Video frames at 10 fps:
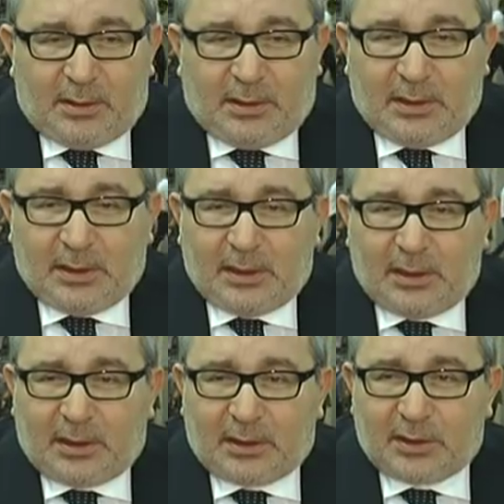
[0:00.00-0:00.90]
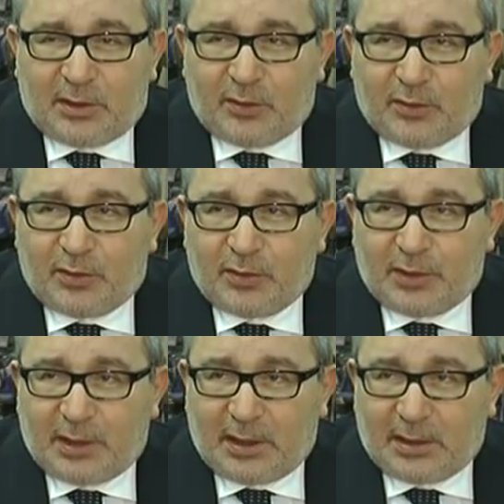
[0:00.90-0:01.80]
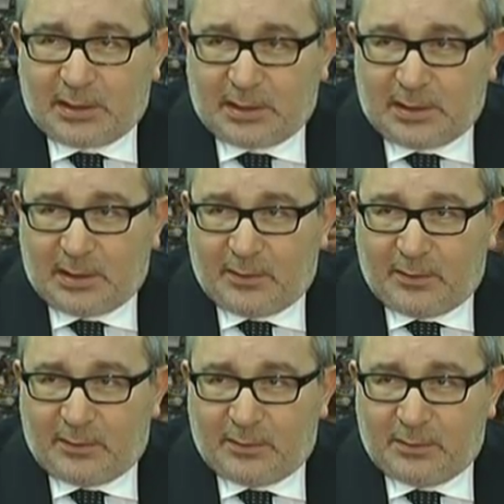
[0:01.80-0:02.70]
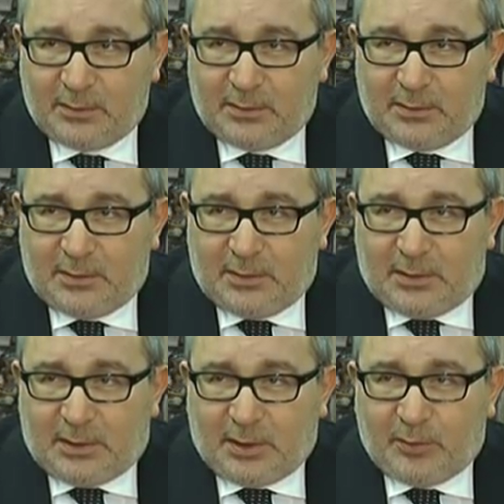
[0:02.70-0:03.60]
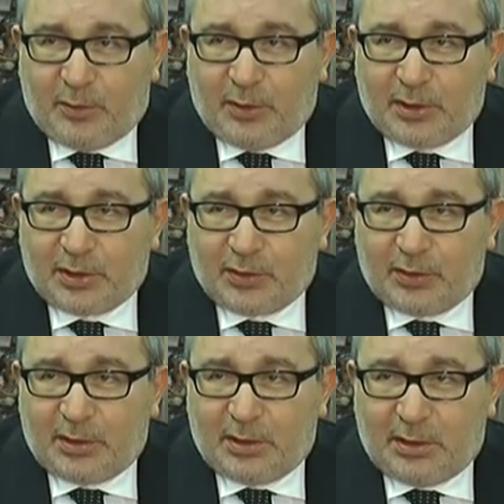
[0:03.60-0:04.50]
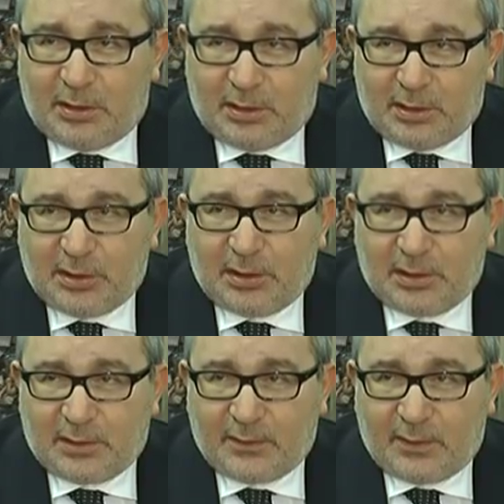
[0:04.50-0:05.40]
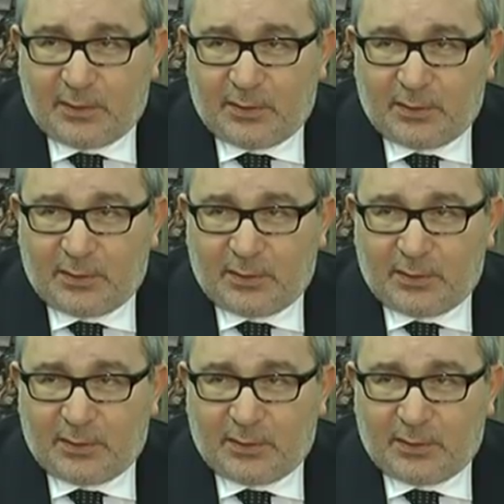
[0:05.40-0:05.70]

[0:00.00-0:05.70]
делать реконструкцию старых составов. Тем более, что они жили свои.